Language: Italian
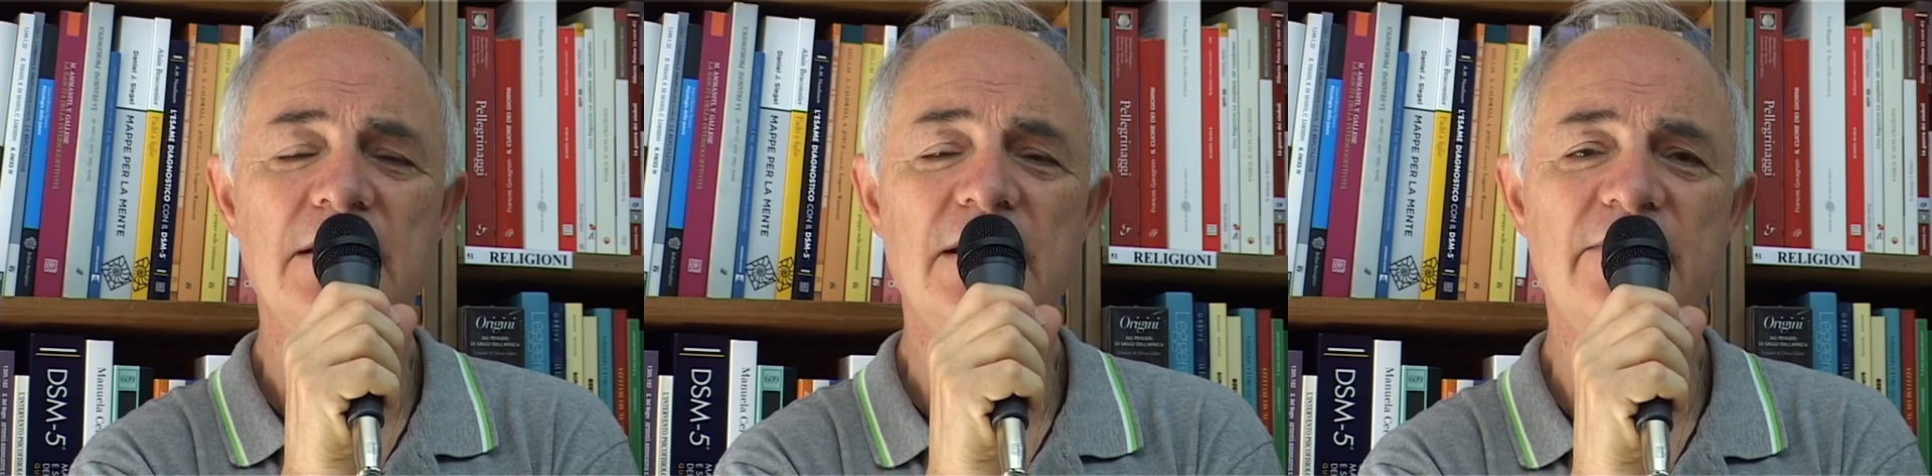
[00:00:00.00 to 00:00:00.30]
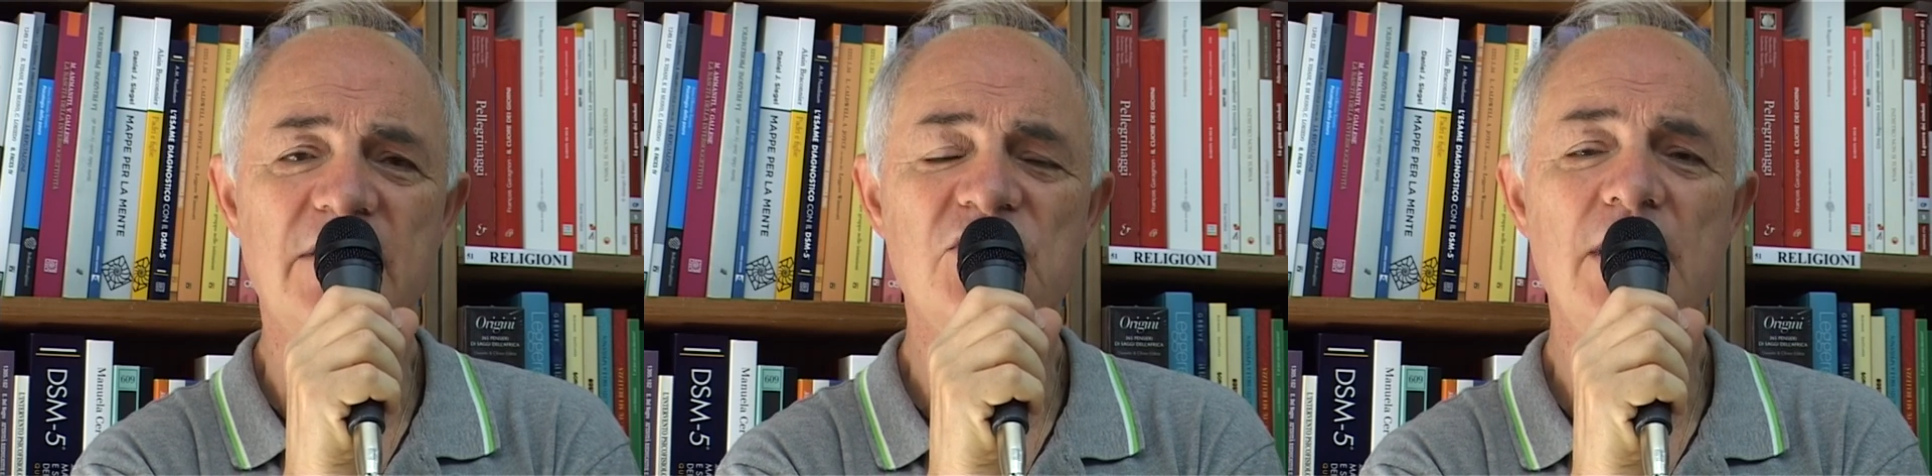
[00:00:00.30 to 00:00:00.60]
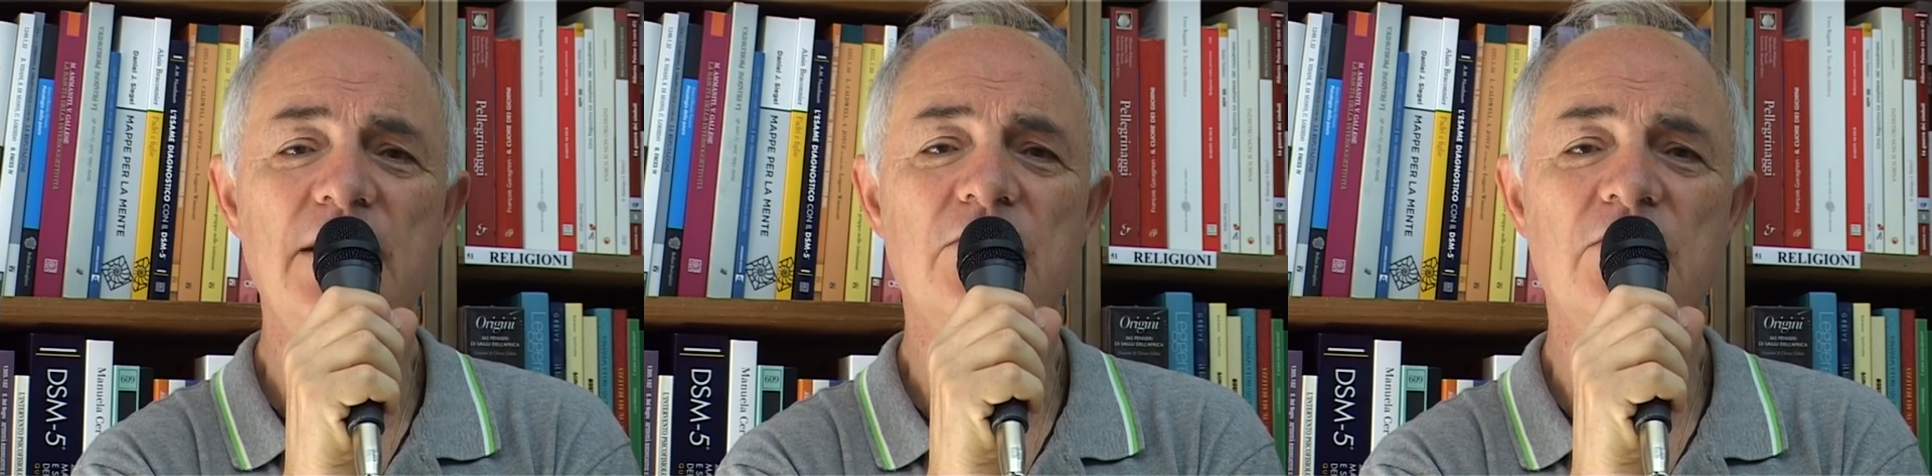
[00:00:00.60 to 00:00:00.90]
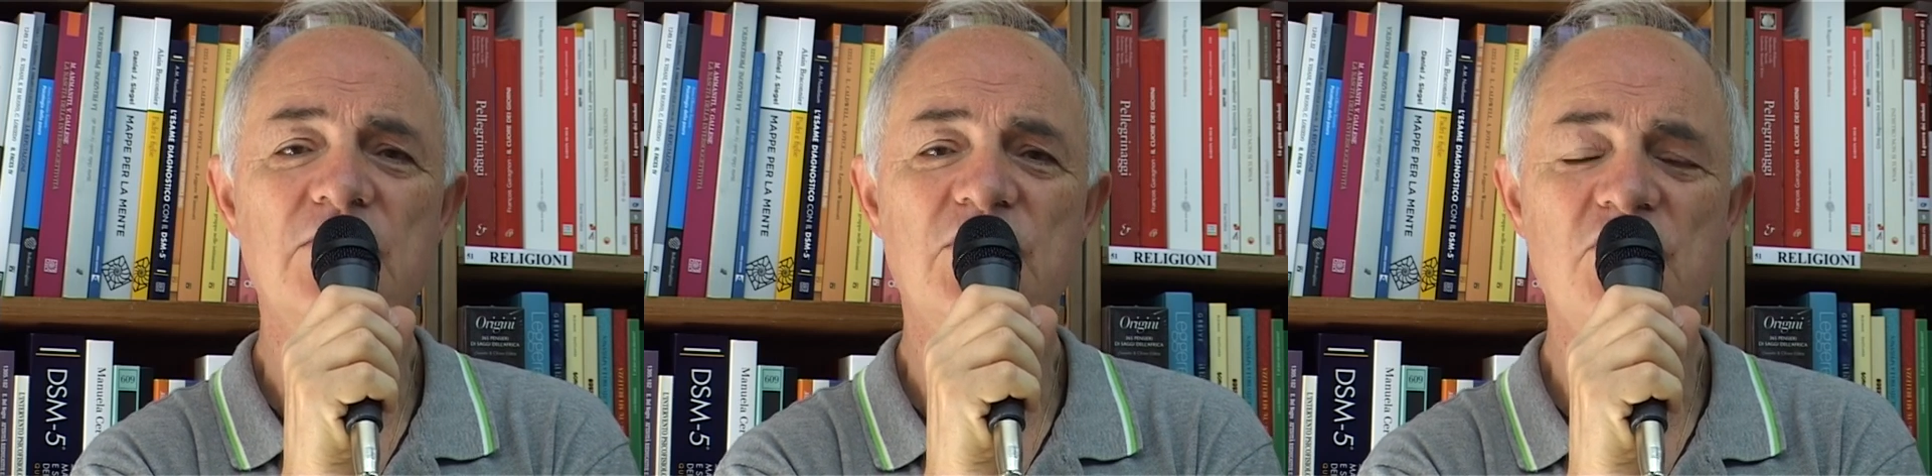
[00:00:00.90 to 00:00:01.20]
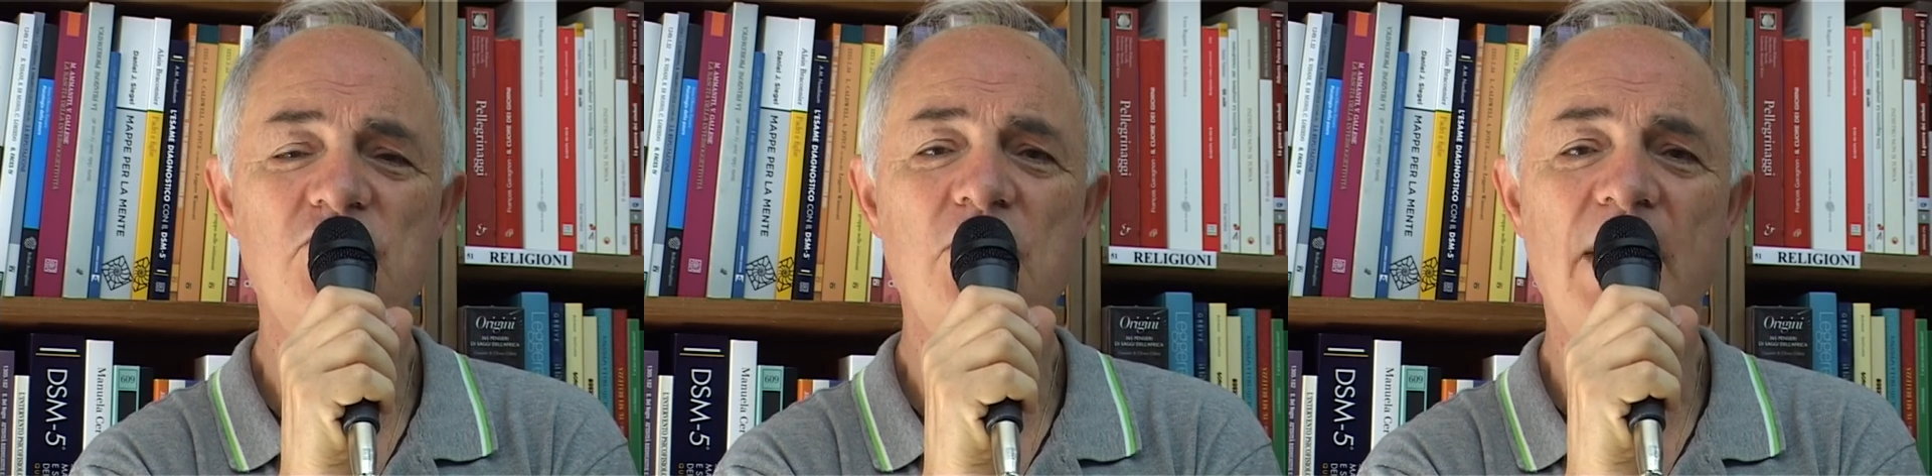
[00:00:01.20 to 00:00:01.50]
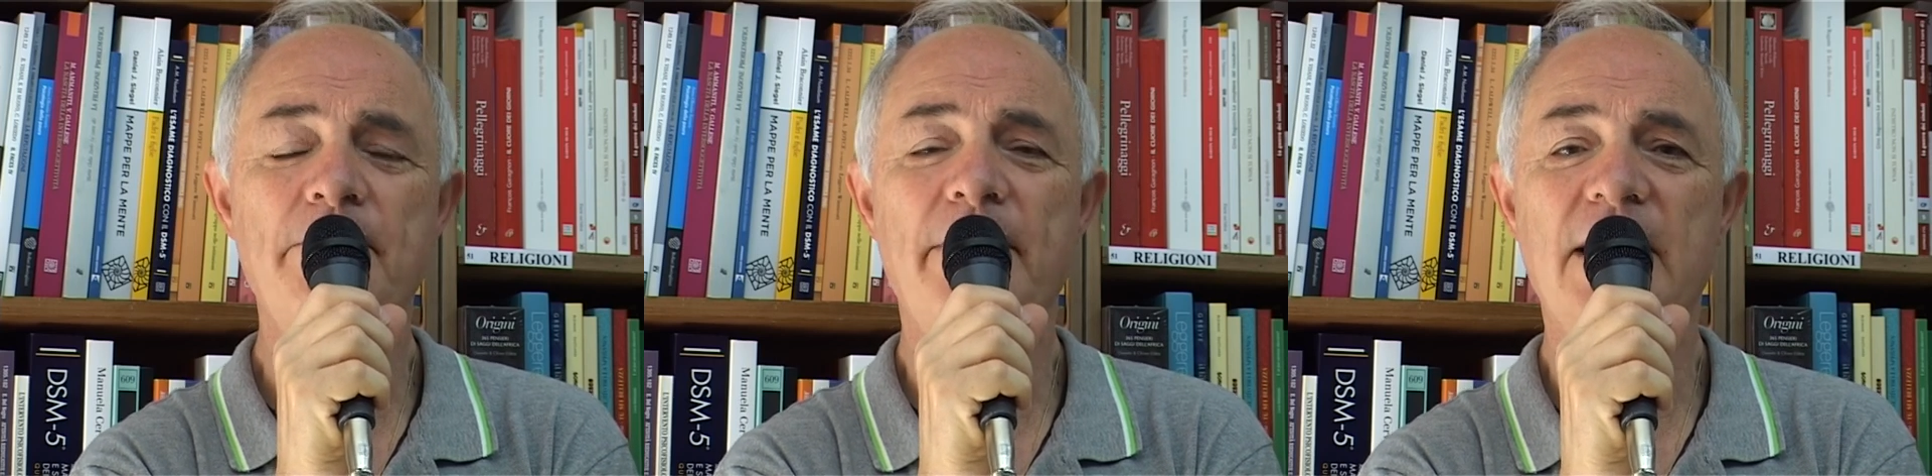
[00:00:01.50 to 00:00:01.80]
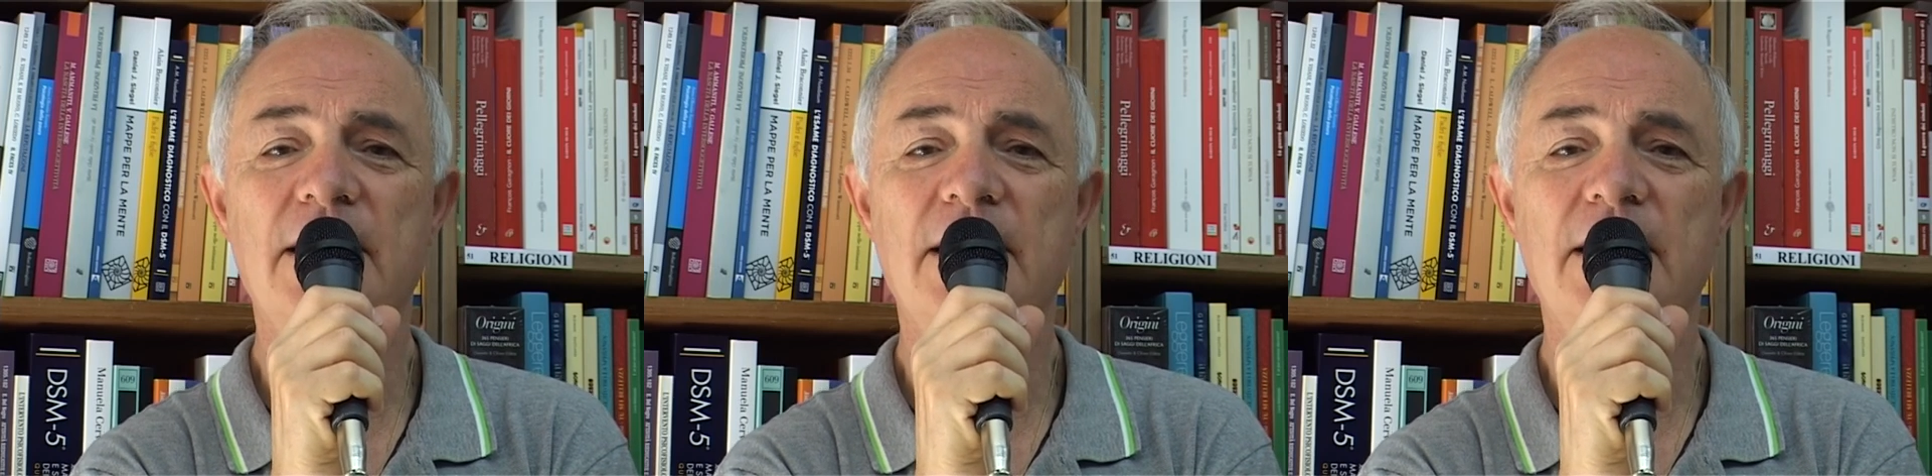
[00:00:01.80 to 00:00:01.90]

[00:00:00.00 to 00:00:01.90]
nel Vangelo, Gesù appare